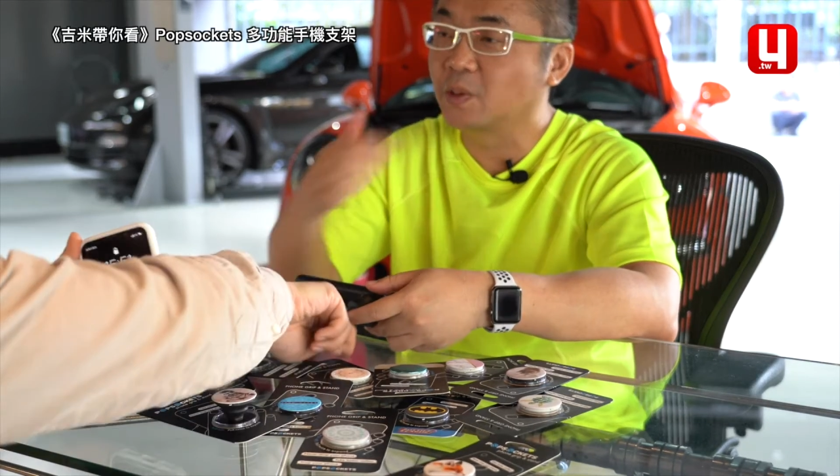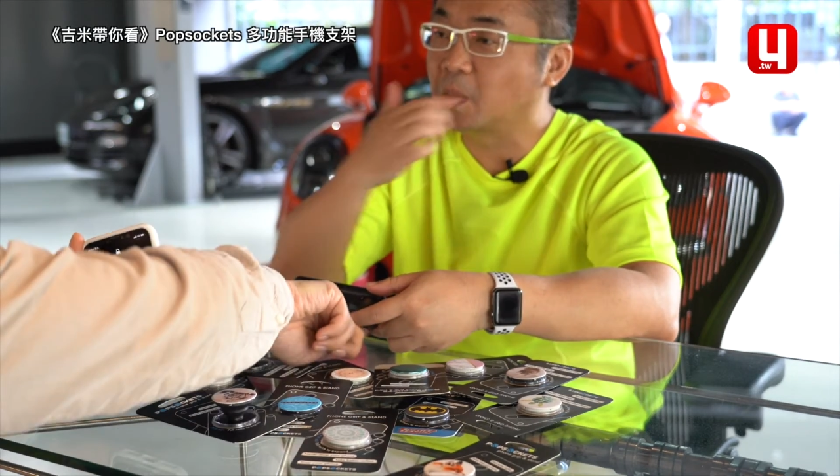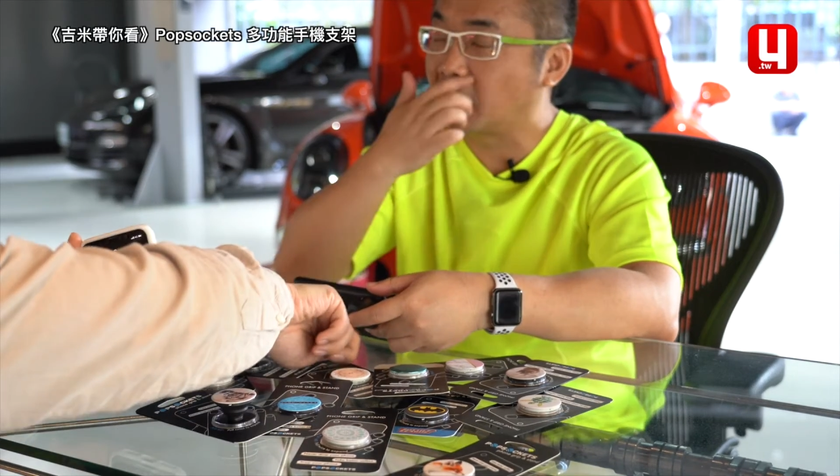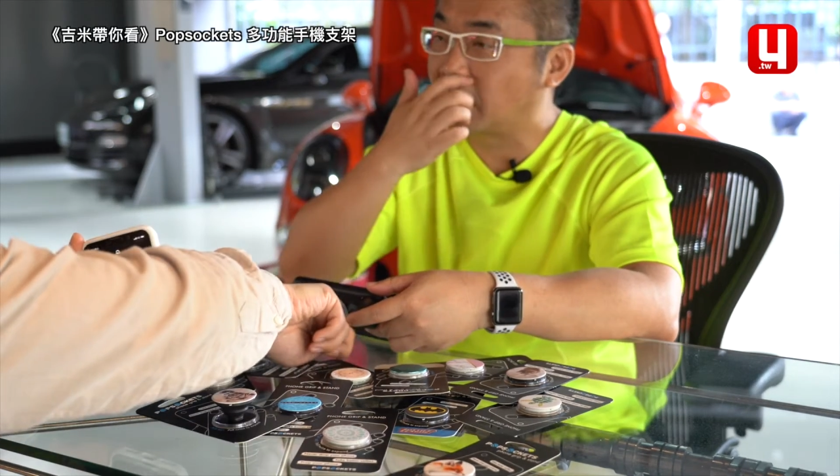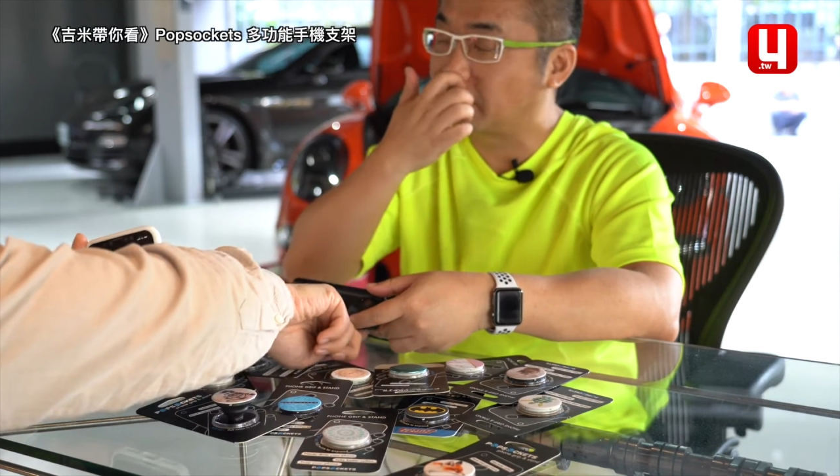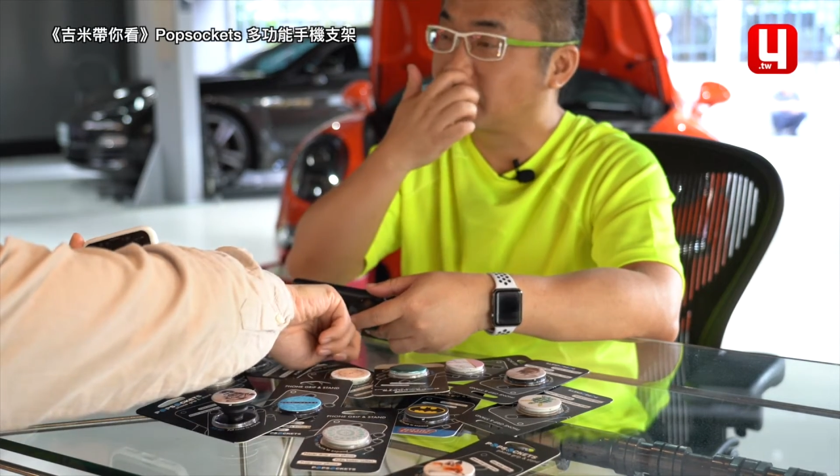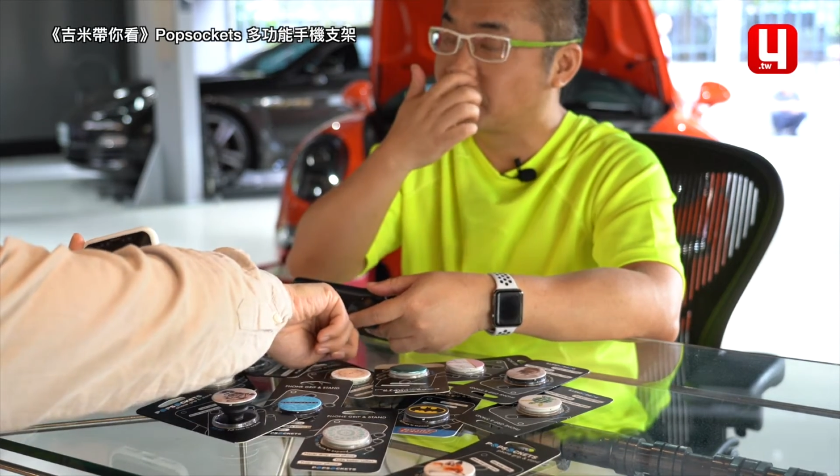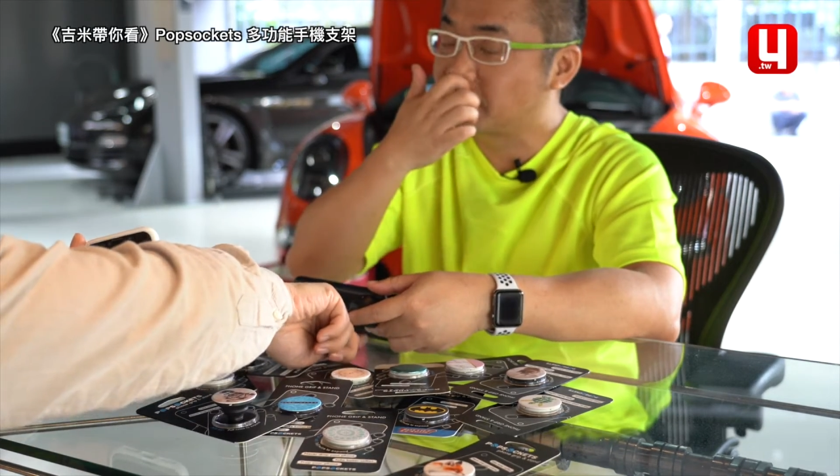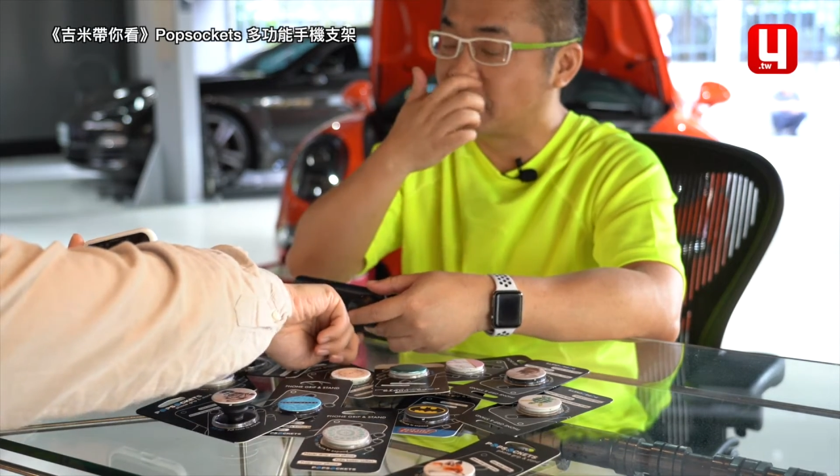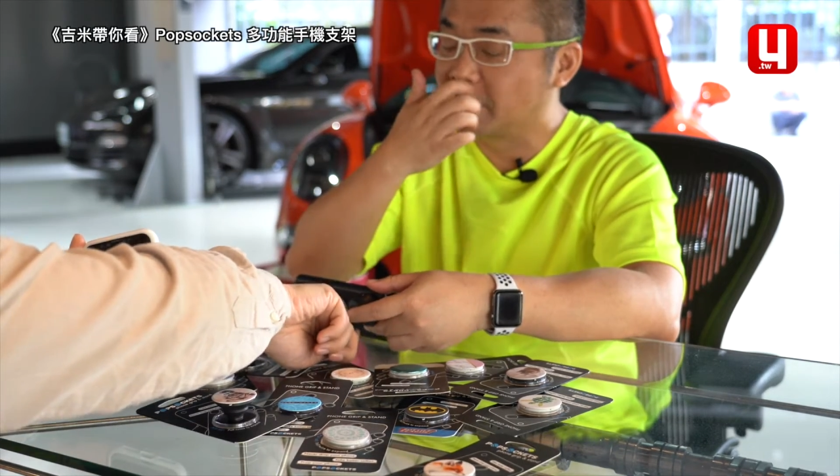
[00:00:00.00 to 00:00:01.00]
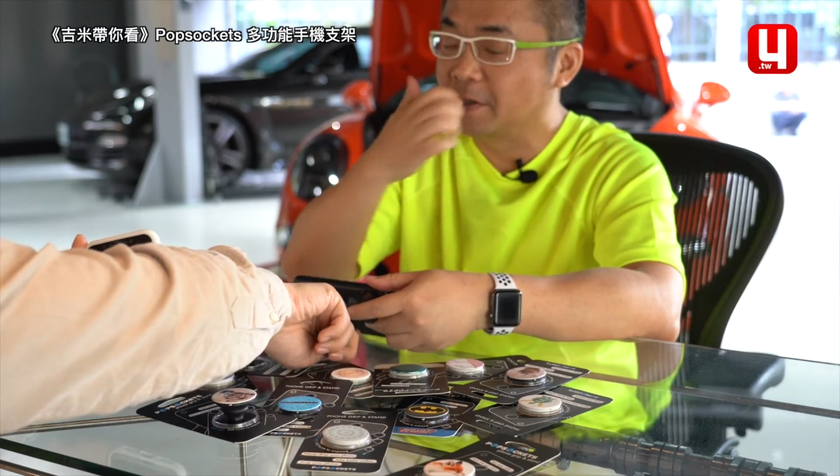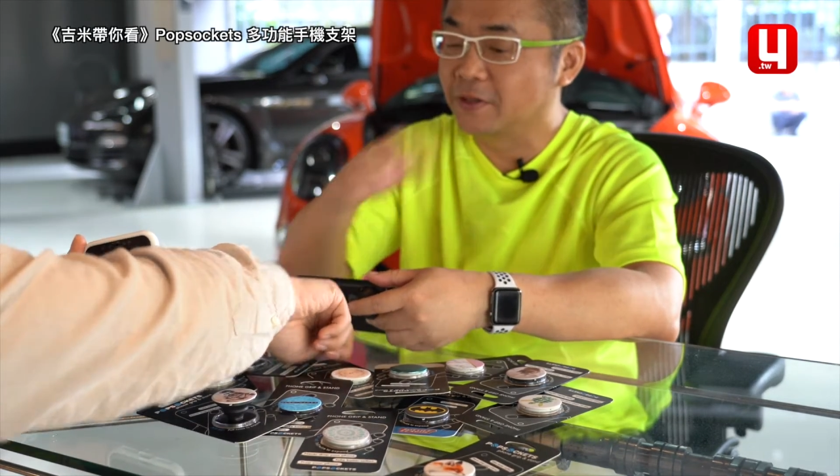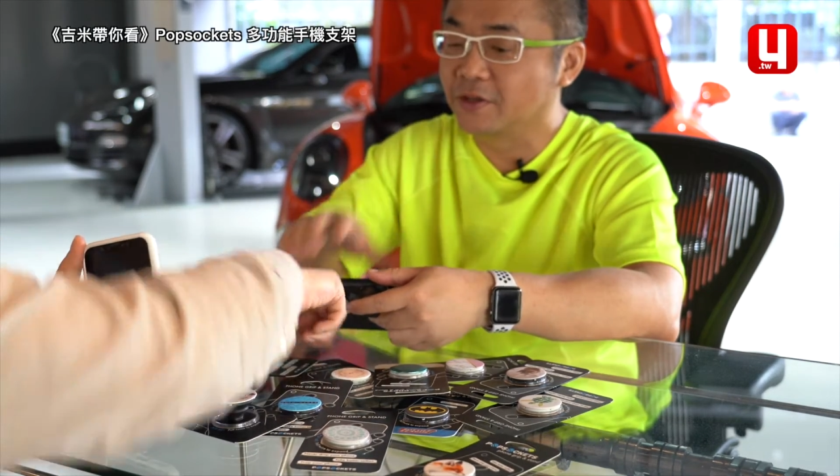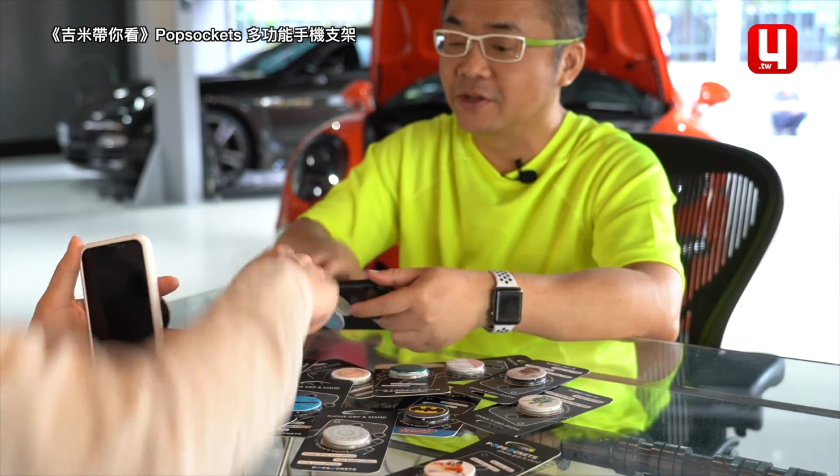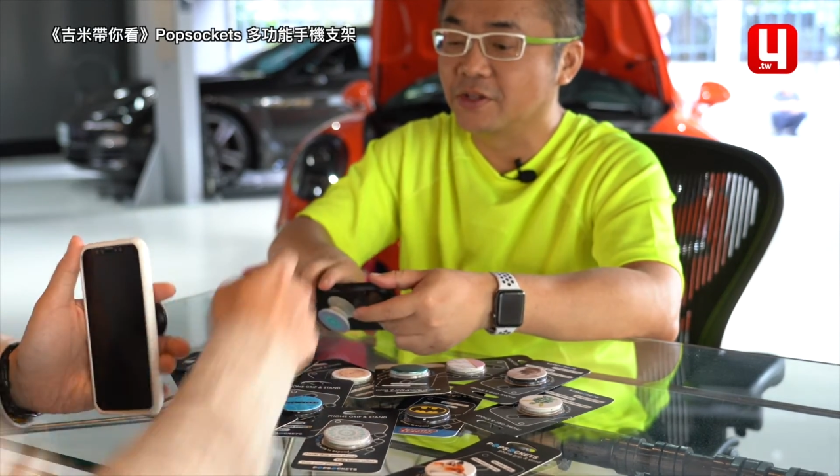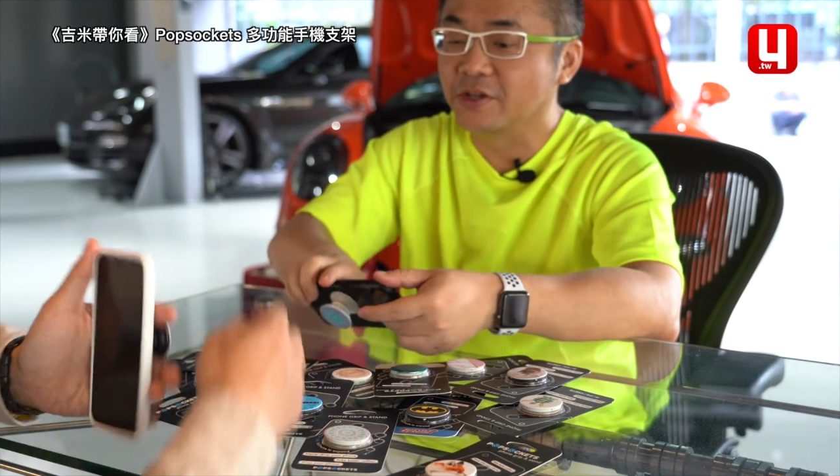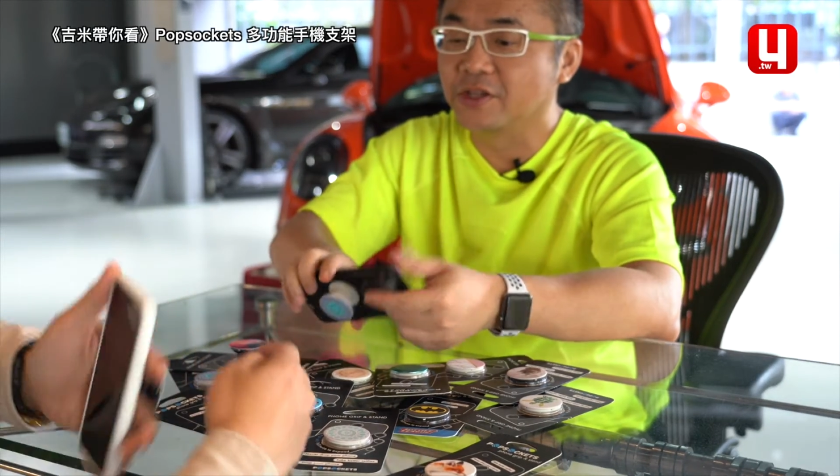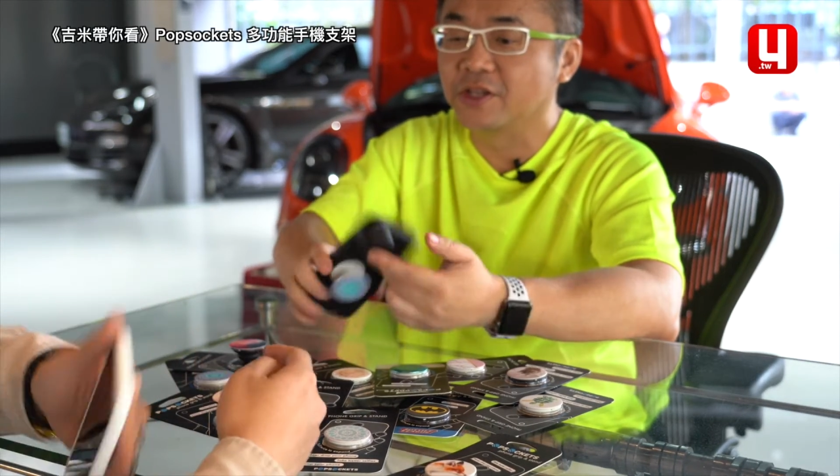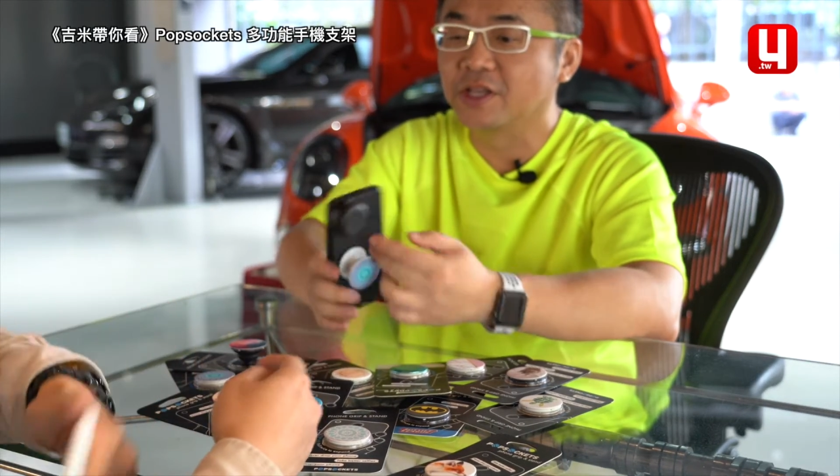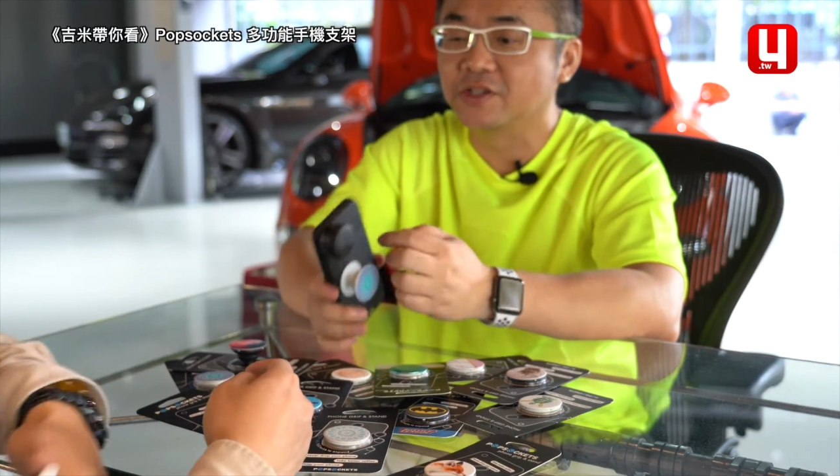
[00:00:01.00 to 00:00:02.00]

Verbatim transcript: 你往镜头这边，对对对对对对对，